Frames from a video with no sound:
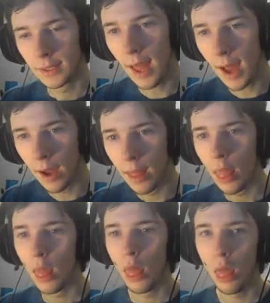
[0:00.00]
Ah,
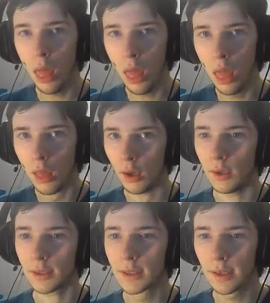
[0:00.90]
qu'elle
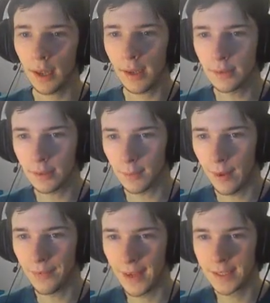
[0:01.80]
je galère à sortir
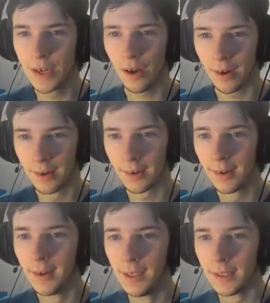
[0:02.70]
ma
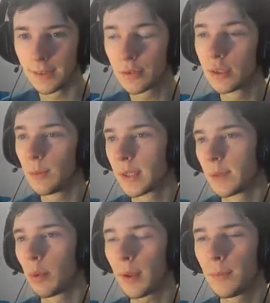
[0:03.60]
Excusez-moi,
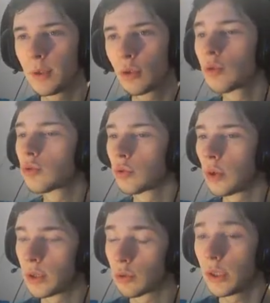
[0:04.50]
c'est le premier épisode que je tourne
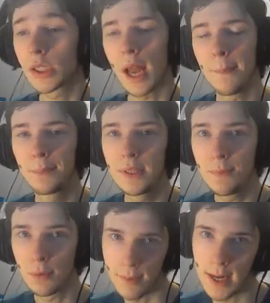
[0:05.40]
de la journée, j'ai un
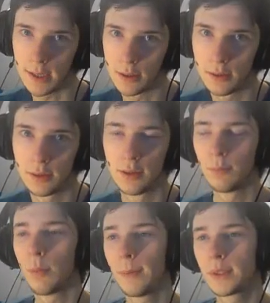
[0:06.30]
petit peu de mal.
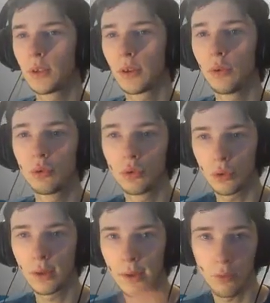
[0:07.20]
Bon, même s'il y en a eu deux
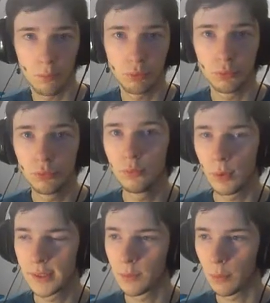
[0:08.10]
autres avant pour vous,
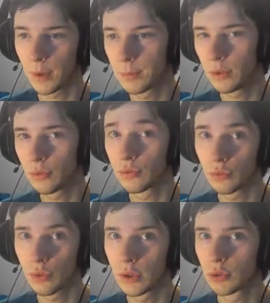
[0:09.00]
moi c'est le premier épisode que je
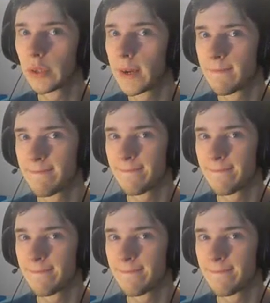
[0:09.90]
tourne de la journée.